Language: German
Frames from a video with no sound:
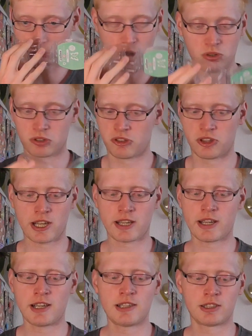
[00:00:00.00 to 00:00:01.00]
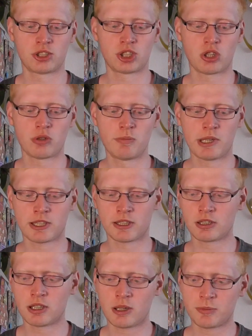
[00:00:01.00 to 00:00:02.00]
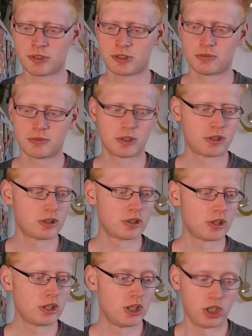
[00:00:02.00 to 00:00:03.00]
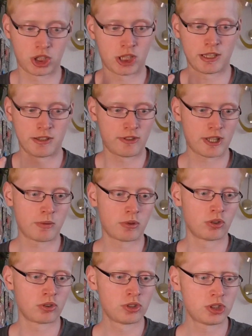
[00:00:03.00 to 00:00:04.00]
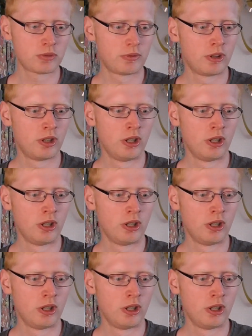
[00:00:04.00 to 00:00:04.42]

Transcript: Auch sehr geil, hatte ich auch im Bad angehabt. Ich kannte ihn selber noch nicht.